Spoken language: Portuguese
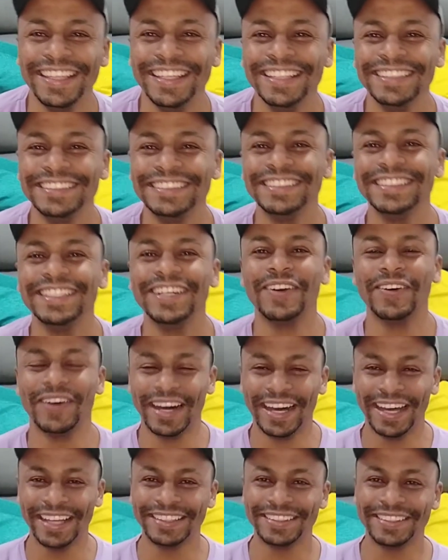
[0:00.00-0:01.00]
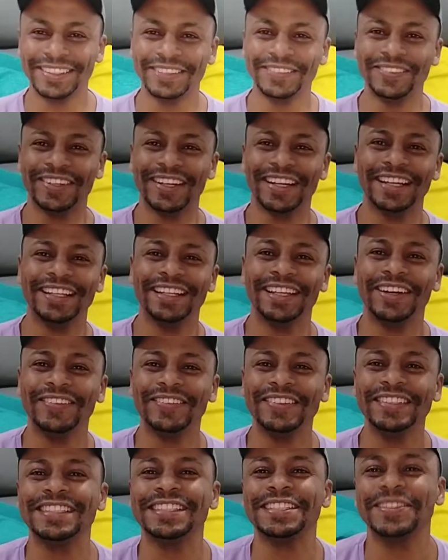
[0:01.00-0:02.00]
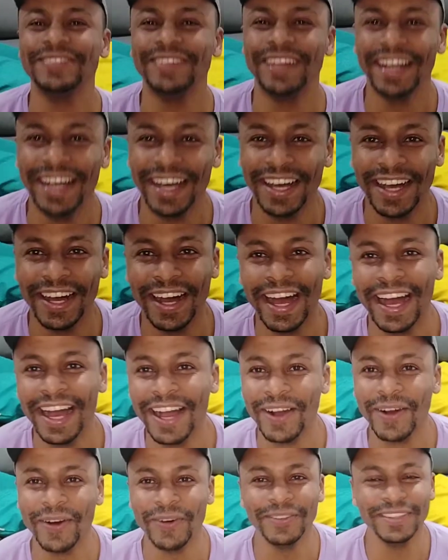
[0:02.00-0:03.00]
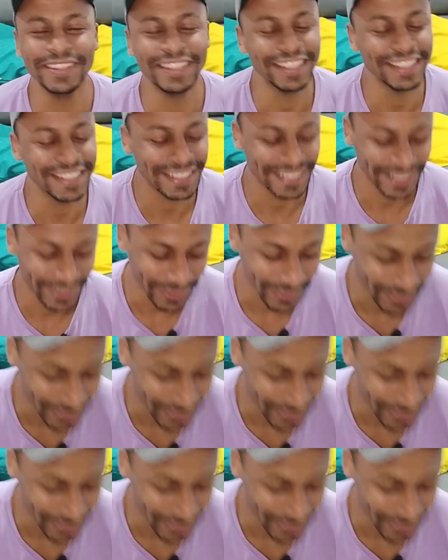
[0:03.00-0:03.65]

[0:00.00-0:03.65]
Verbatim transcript: e esse quadro do meu canal vai se chamar Aconteceu